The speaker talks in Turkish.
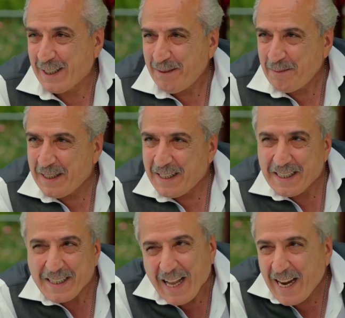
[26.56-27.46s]
Kızım
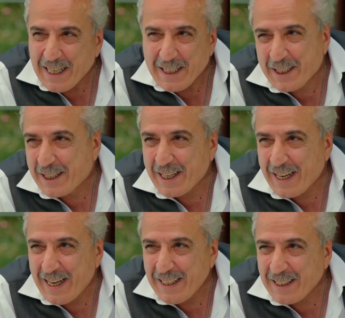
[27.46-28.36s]
ne
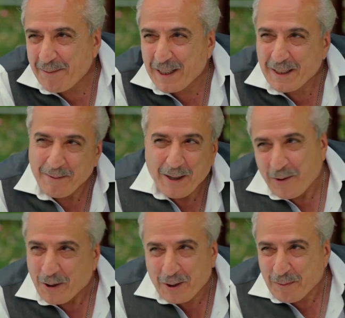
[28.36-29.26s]
iştir he? Sabah sabah
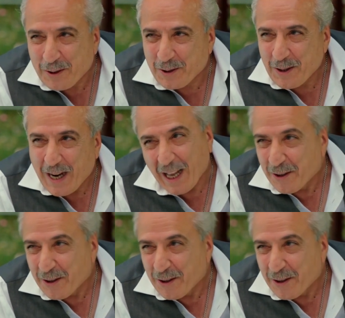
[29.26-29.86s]
koşmuşsun.